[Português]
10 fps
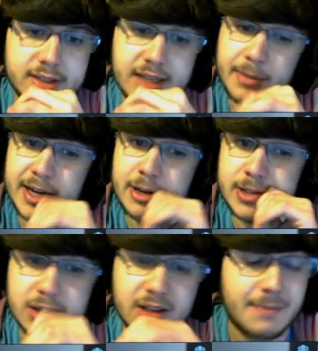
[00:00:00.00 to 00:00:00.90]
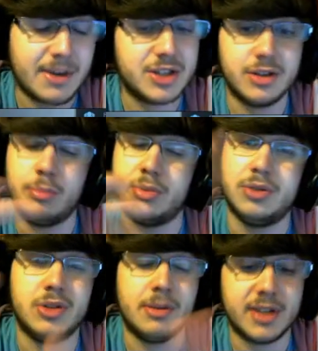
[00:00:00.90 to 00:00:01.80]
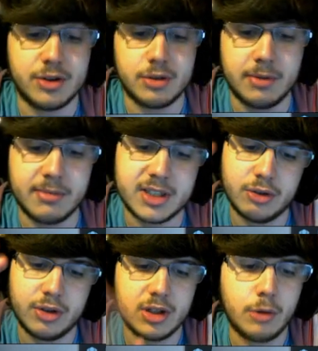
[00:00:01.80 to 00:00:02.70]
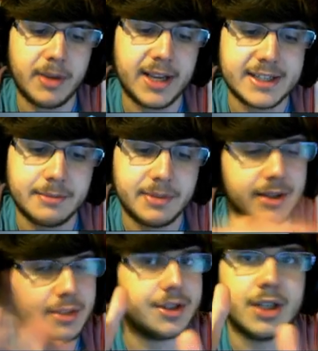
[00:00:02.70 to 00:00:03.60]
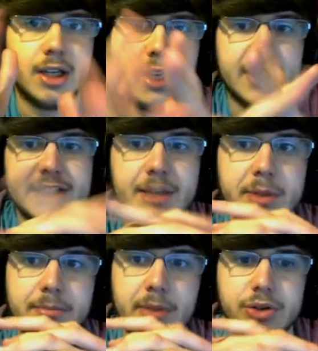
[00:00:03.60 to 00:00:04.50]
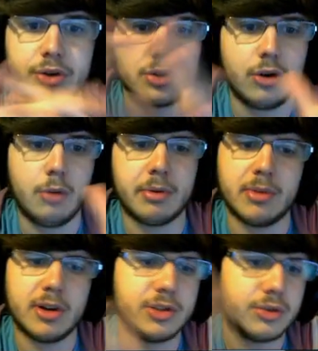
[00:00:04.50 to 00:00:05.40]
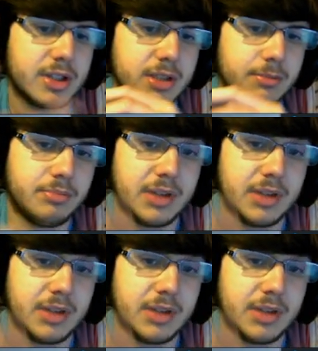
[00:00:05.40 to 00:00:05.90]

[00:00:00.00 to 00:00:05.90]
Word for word: se calhar amanhã não tanto, que dá mais cedo, porque eu devo estar a dormir, mas eu tento acompanhar sempre aqueles, aquelas equipas que mais gosto, por menor as outras, tipo,